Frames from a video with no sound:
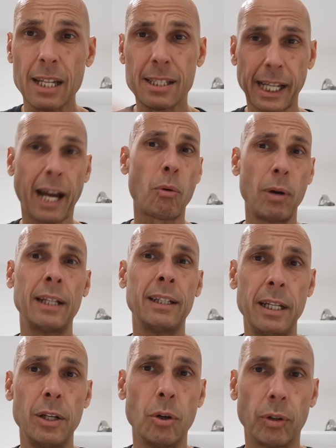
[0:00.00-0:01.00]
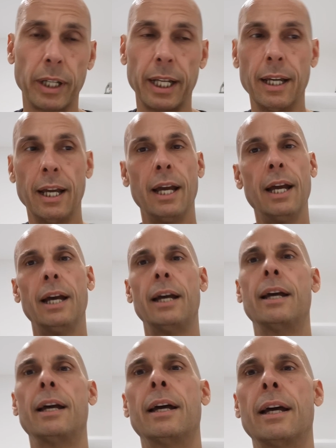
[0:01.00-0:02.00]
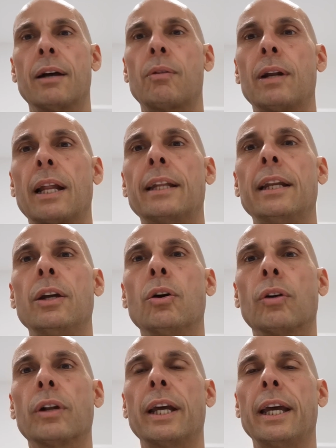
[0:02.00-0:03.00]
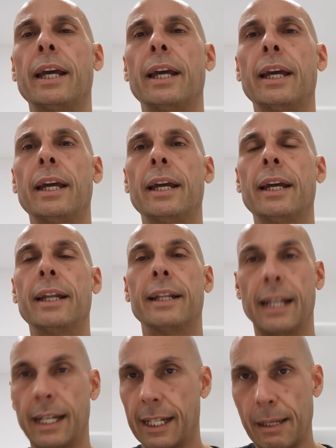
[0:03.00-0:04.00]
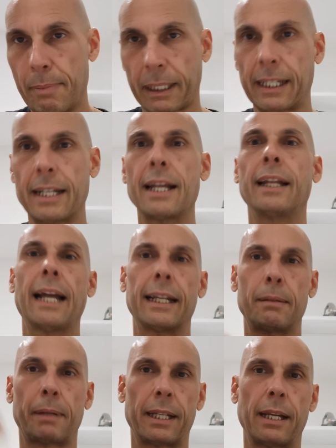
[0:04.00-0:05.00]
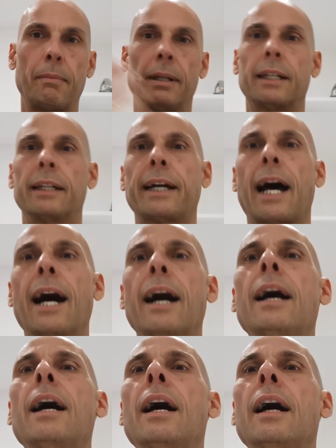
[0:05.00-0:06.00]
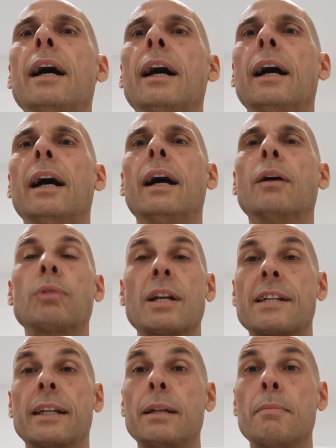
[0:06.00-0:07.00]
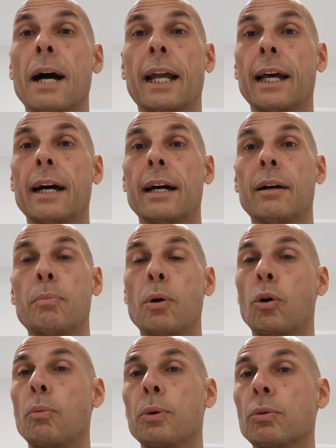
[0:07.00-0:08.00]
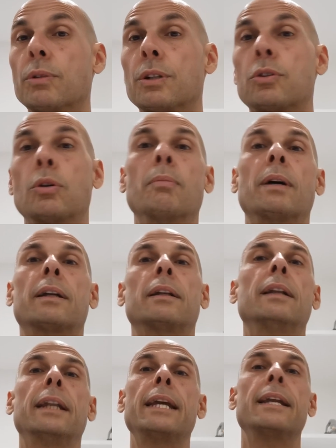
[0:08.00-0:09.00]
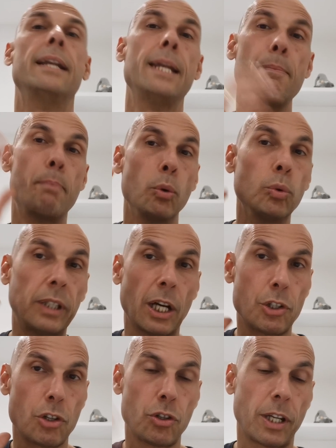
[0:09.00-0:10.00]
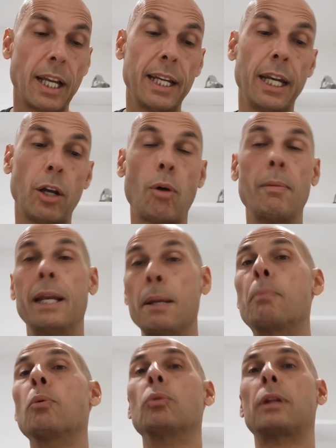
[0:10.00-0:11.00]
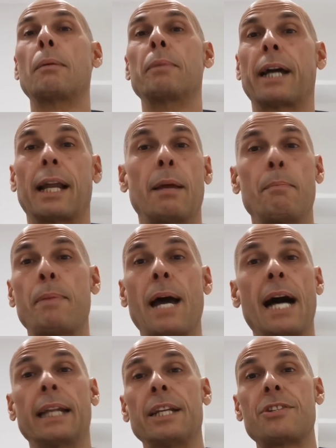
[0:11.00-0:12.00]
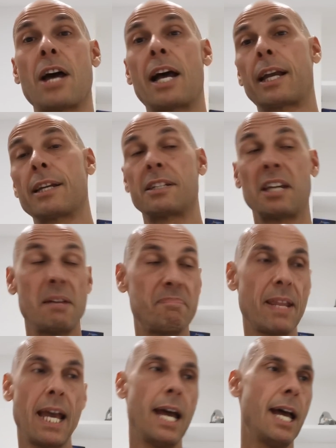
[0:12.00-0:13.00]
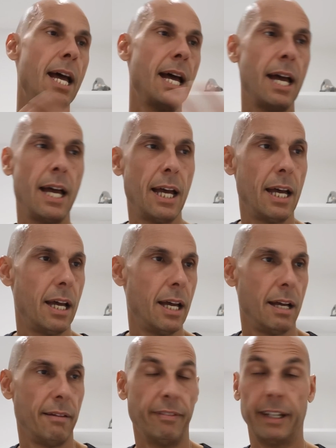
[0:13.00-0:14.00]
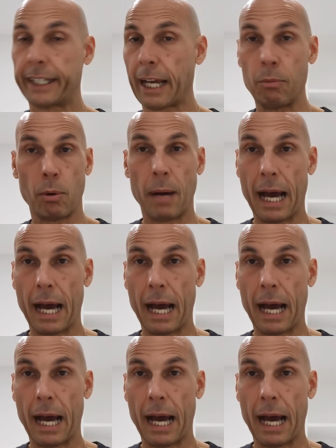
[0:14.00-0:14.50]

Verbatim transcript: sarà quella di Lione, eh, quella di Lione della partita di andata praticamente tra eh, una settimana o poco più, insomma. Lì, lì punta Giorgio Chiellini come lì punta Miralem Pjanic, anche se Vedremo,